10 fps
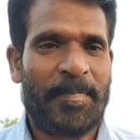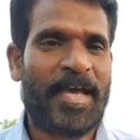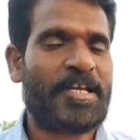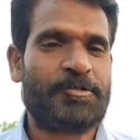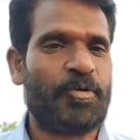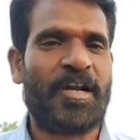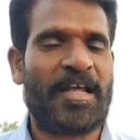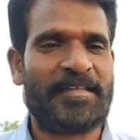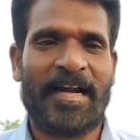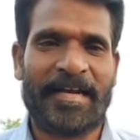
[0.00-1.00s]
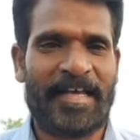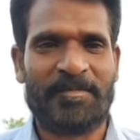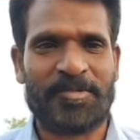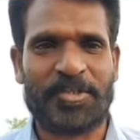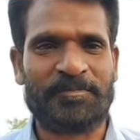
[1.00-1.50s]
பேரை சொல்லினா தான்
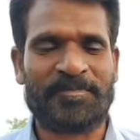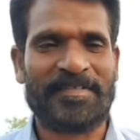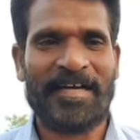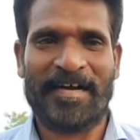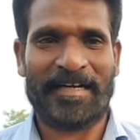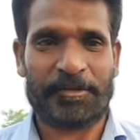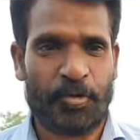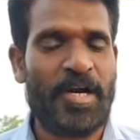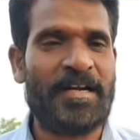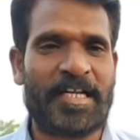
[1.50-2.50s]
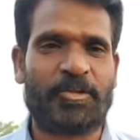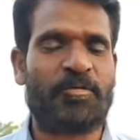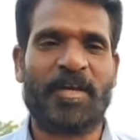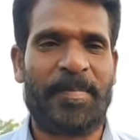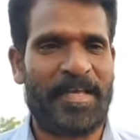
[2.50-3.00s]
அடையாளம் தெரியும் ஆனால் தொழில்
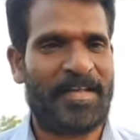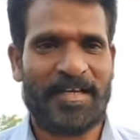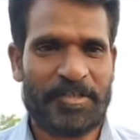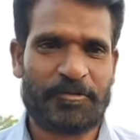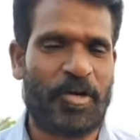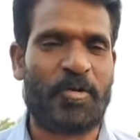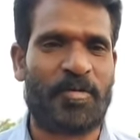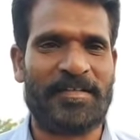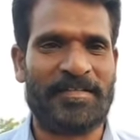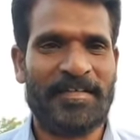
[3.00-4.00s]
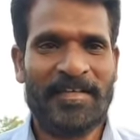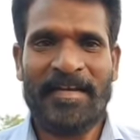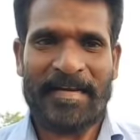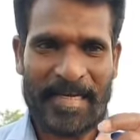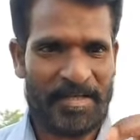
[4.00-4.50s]
நடத்துறவங்களுடைய பெயரை சொல்லக்கூடாது
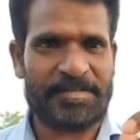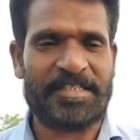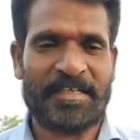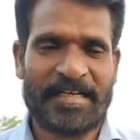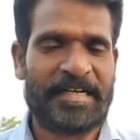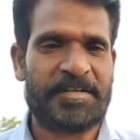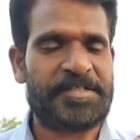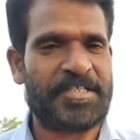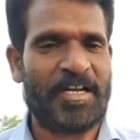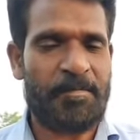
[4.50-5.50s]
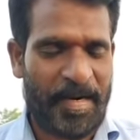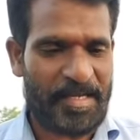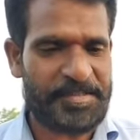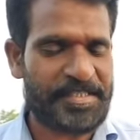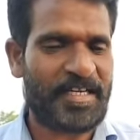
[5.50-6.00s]
நல்ல விஷயங்கள் கெட்ட விஷயங்கள் பல
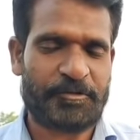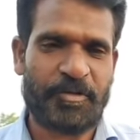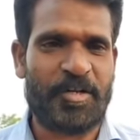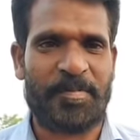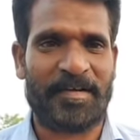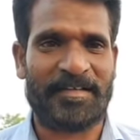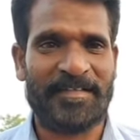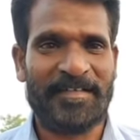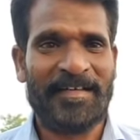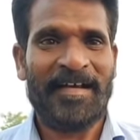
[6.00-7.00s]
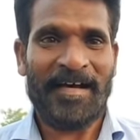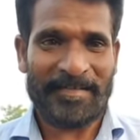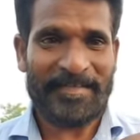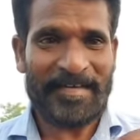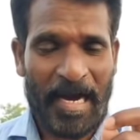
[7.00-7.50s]
விஷயங்களை சொல்லியிருப்பாங்க
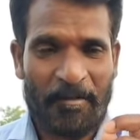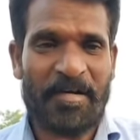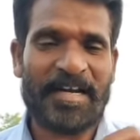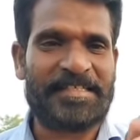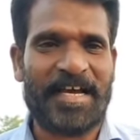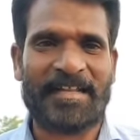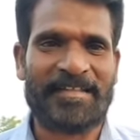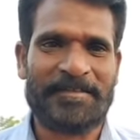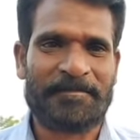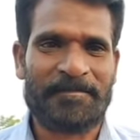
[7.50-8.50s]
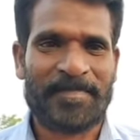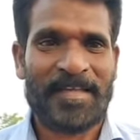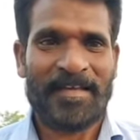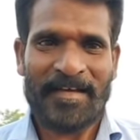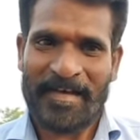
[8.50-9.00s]
அது அவங்களை சார்ந்தது
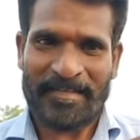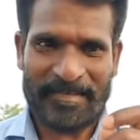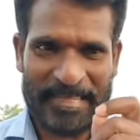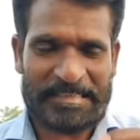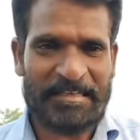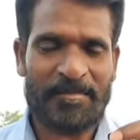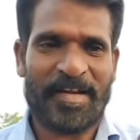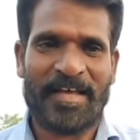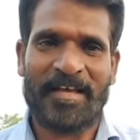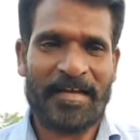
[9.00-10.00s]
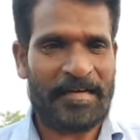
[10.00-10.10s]
அந்த டிஸ்கிளைமரை